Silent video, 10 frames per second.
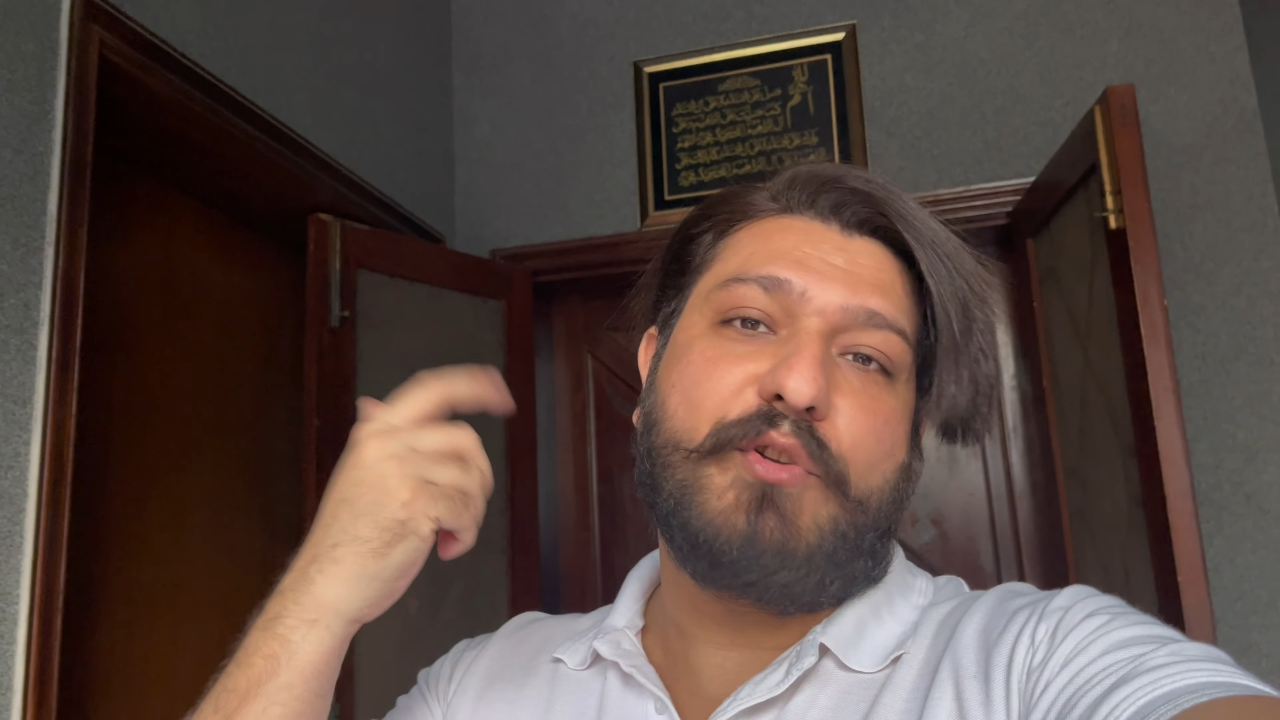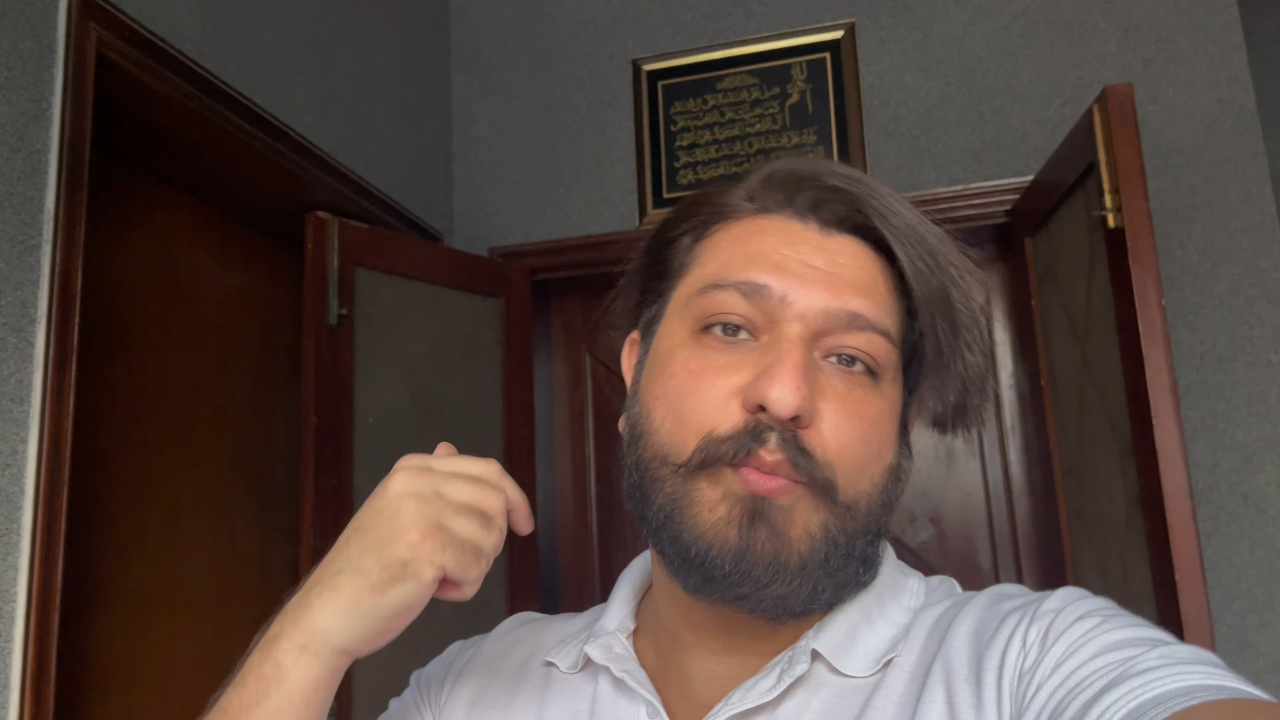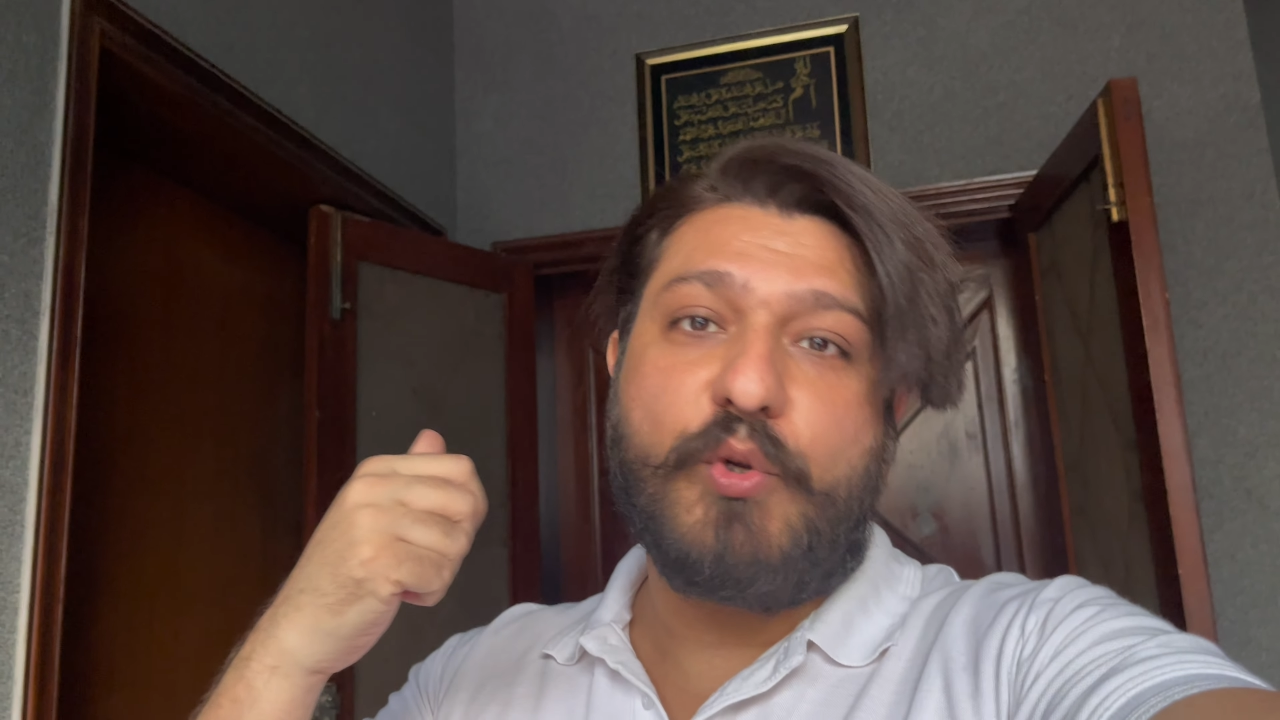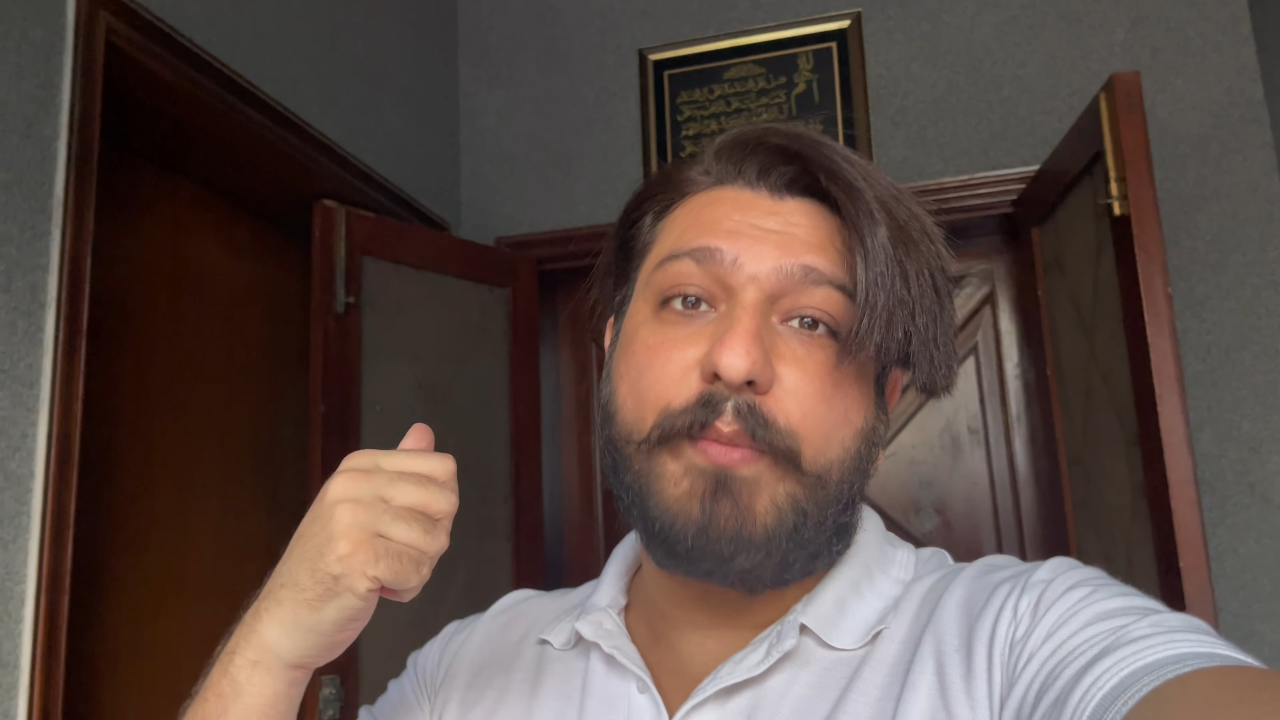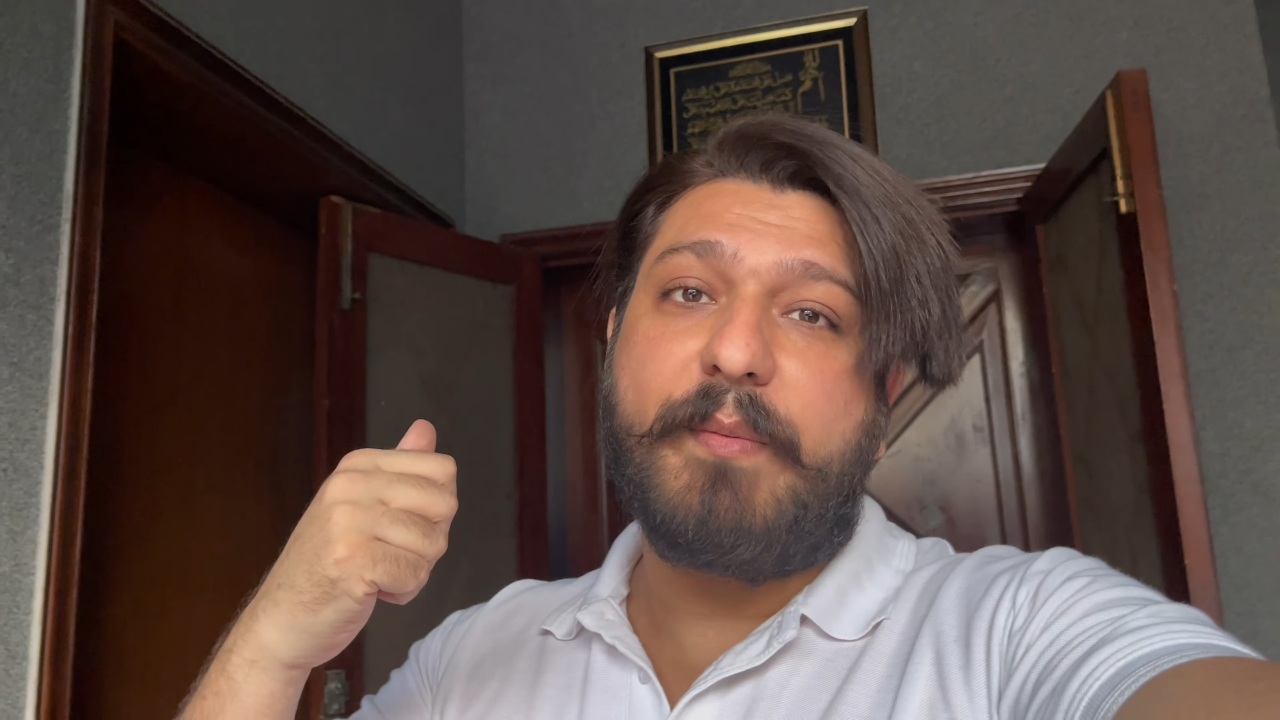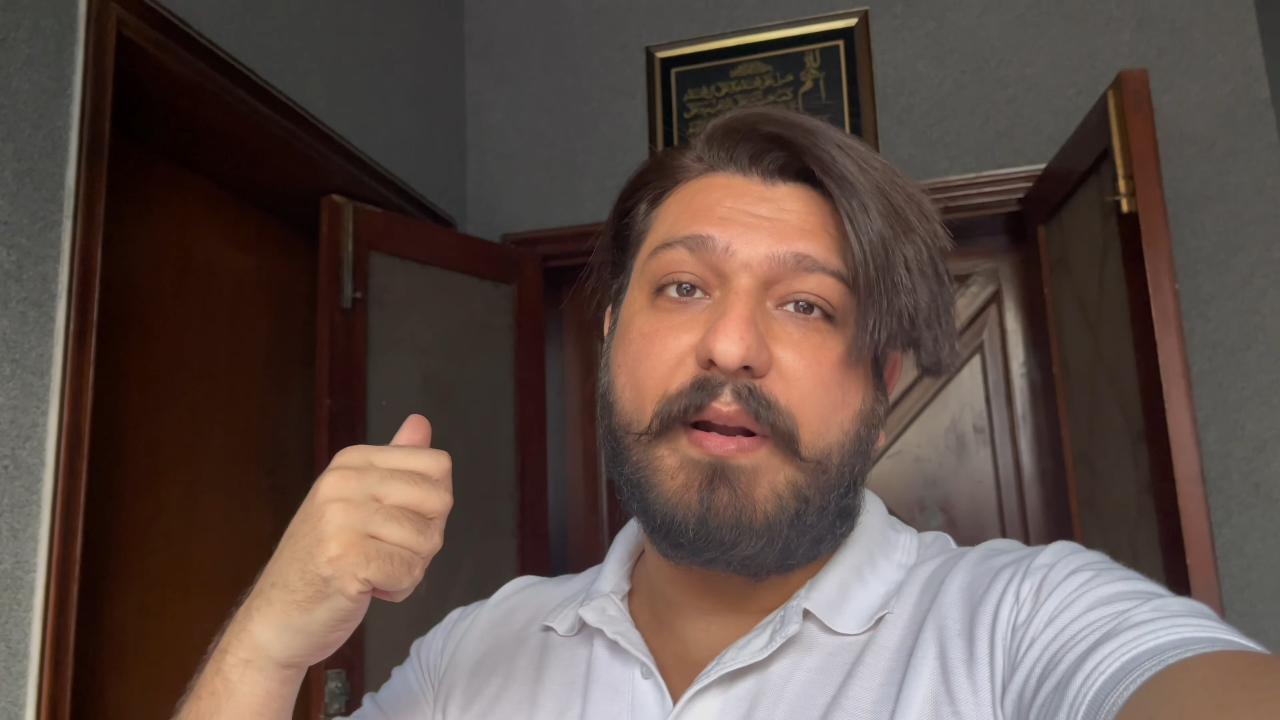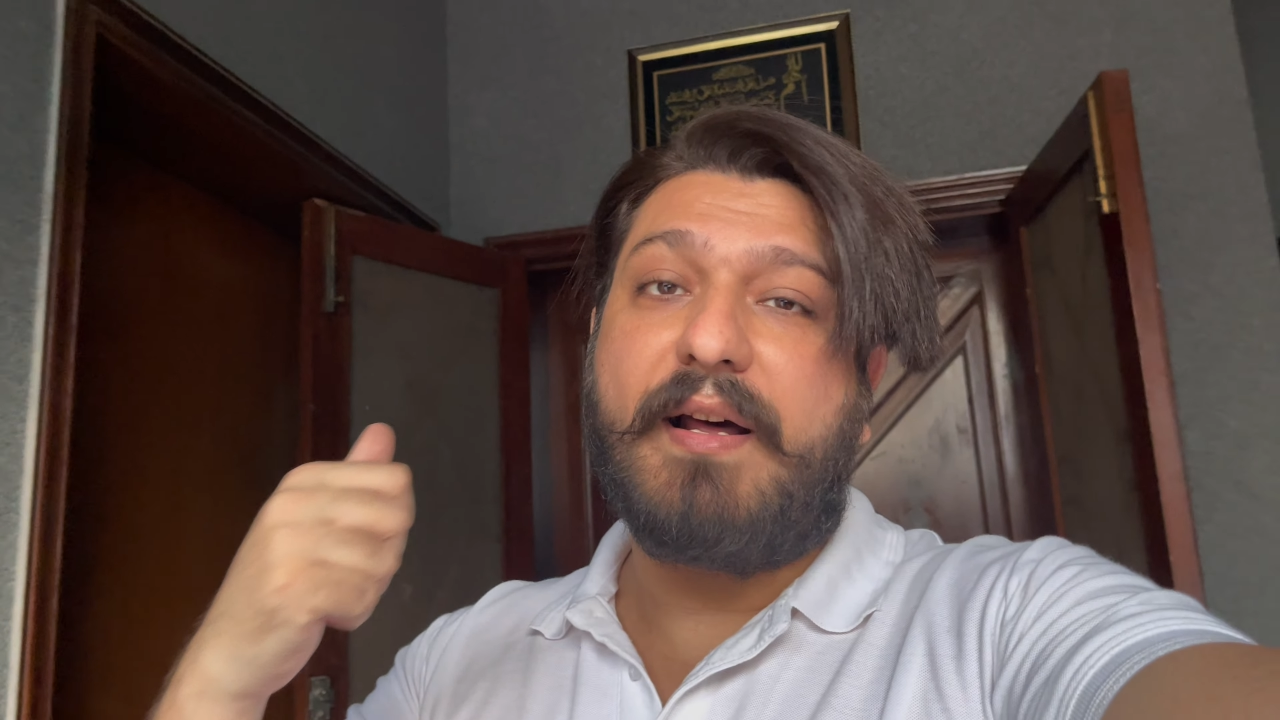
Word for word: मजबूरी में बना